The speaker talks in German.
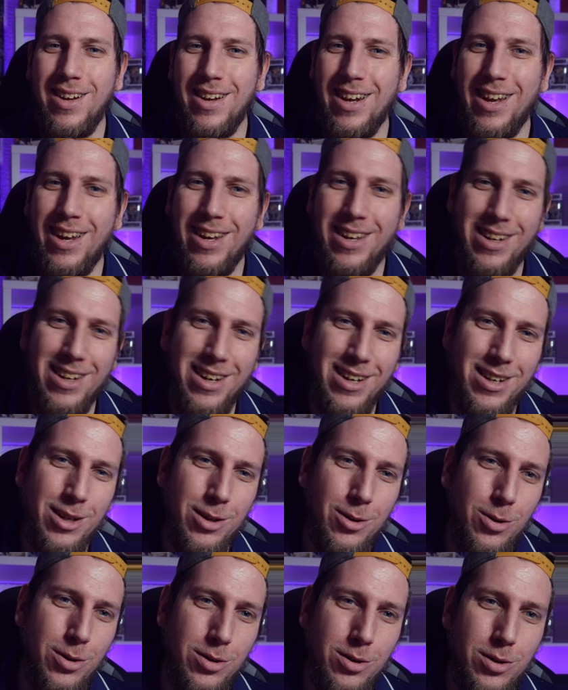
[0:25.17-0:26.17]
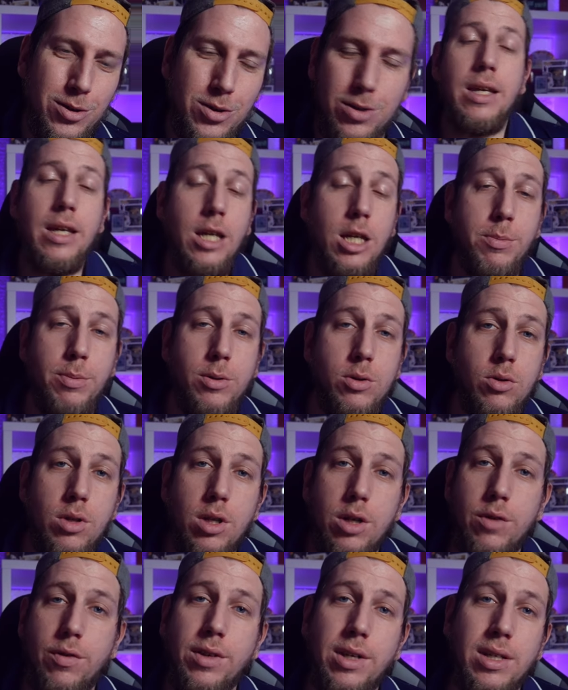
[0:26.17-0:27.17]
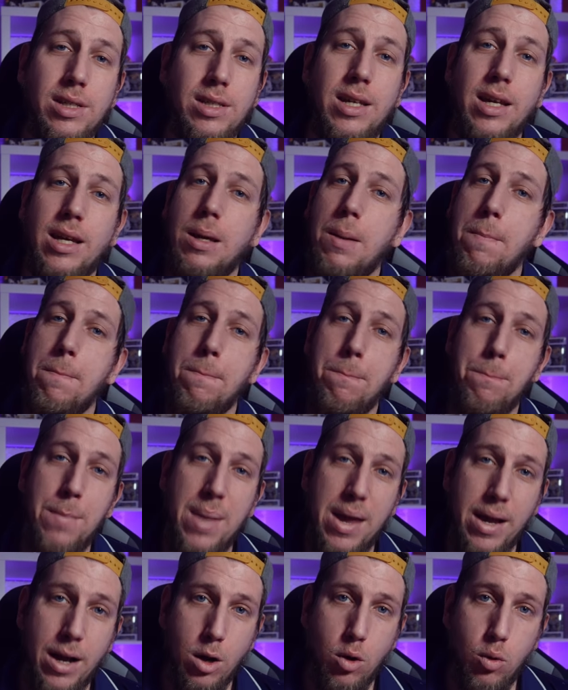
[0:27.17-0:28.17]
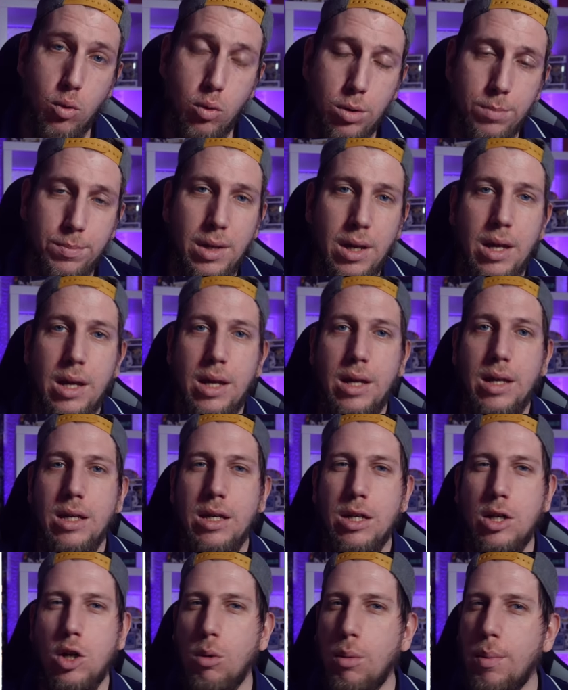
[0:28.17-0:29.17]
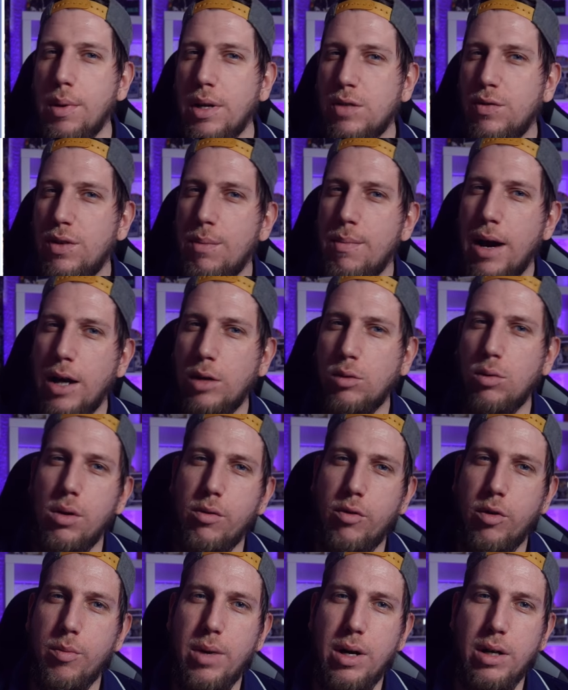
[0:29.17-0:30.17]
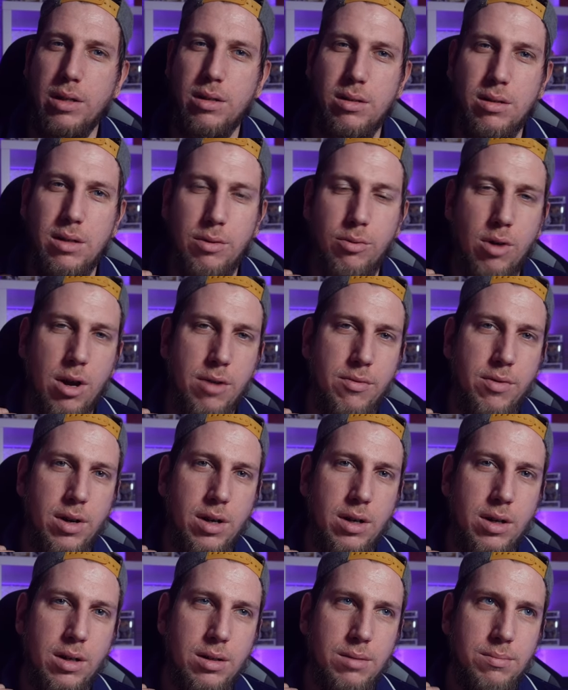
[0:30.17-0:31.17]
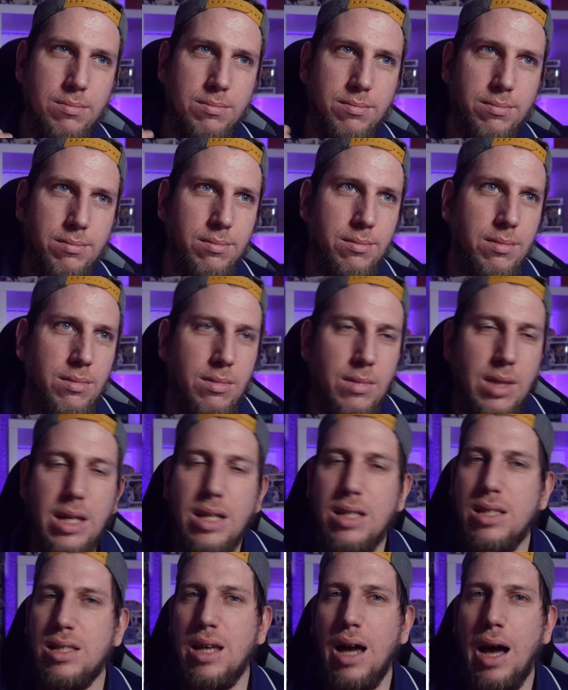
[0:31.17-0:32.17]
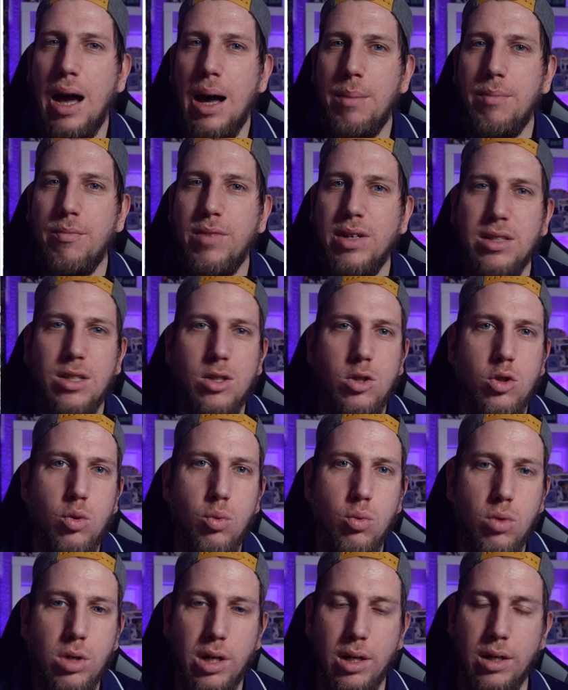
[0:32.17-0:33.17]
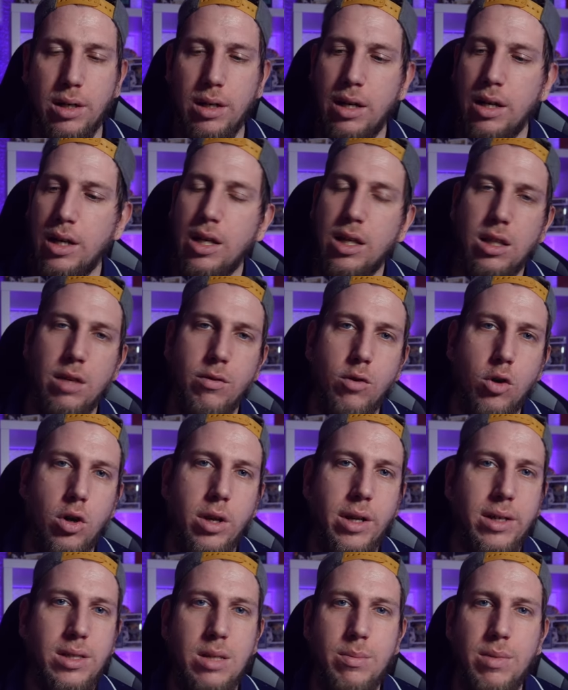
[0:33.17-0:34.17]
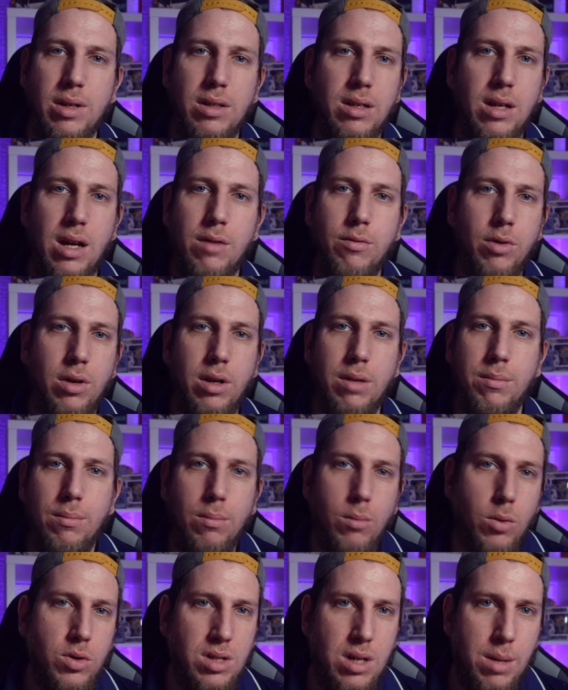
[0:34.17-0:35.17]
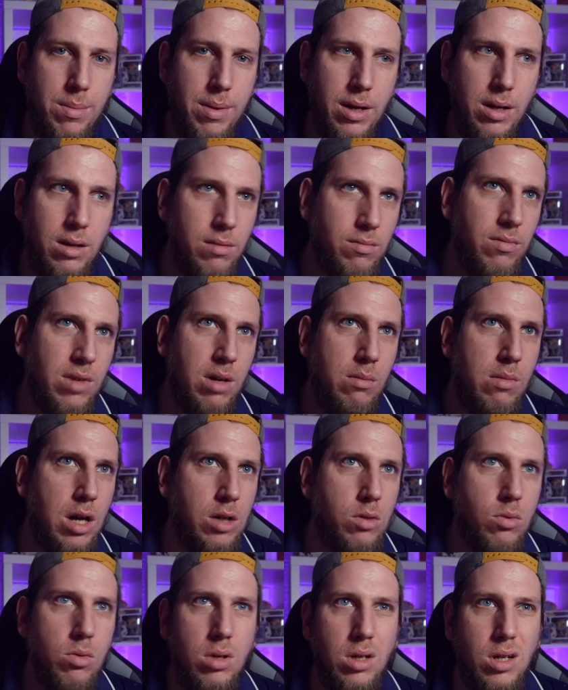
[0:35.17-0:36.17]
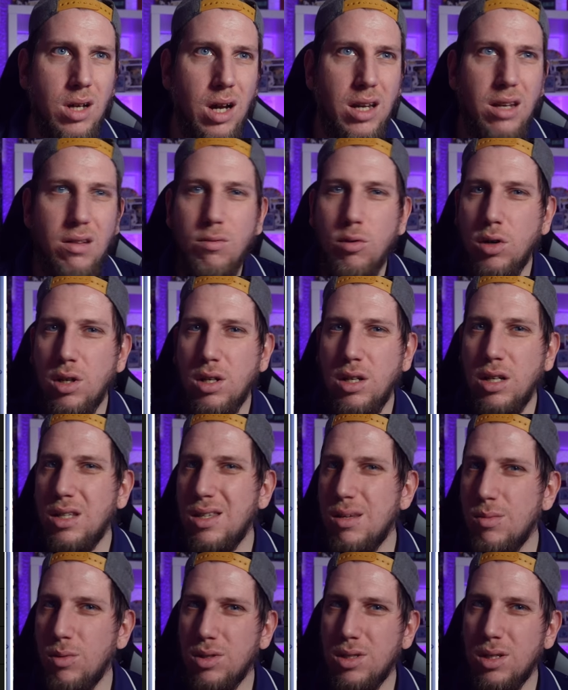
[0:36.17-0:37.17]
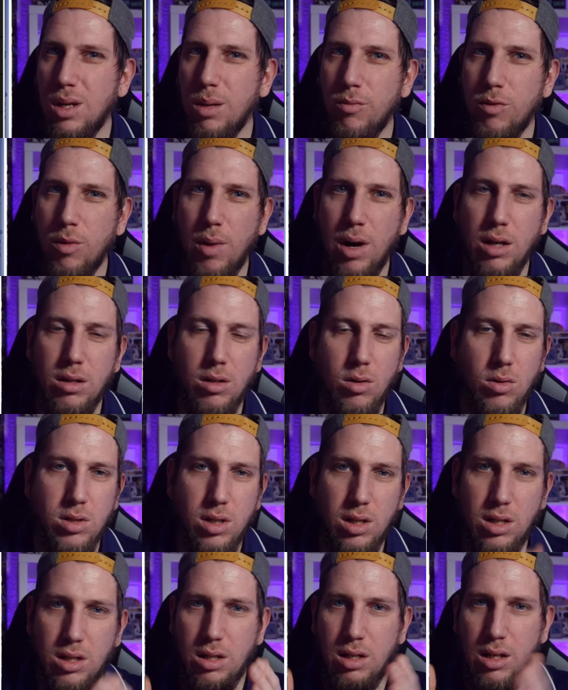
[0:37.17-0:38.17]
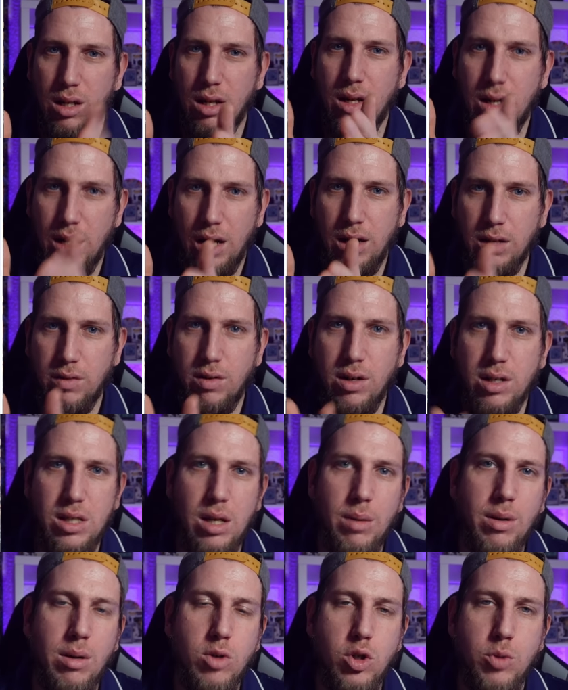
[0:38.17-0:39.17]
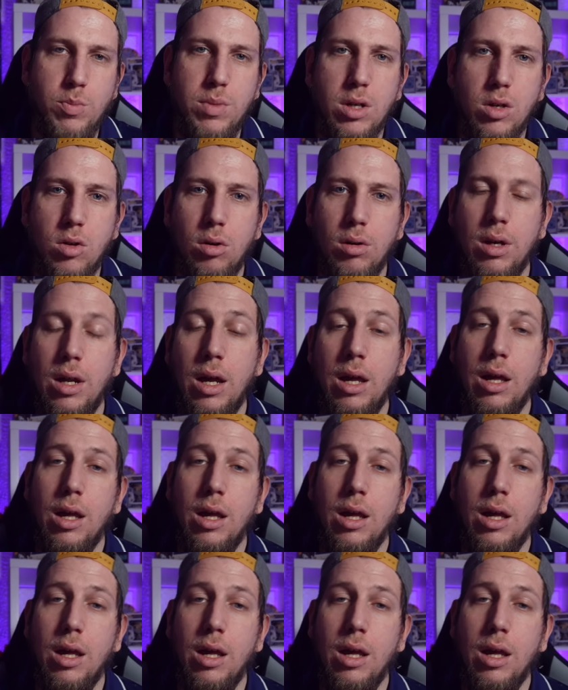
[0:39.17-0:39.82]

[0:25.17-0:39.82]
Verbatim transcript: leider an den Küchentisch. Ich persönlich finde das Deck mega cool. Ich glaube aber, dass wir im aktuellen Format dafür einfach nichts haben, was das tun kann. Denn wir können XI-Materialien von Monstern abhängen. Wir haben aktuell keine wirklichen XI-Monster im Format, außer die Karten, die wir halt selber damit spielen können.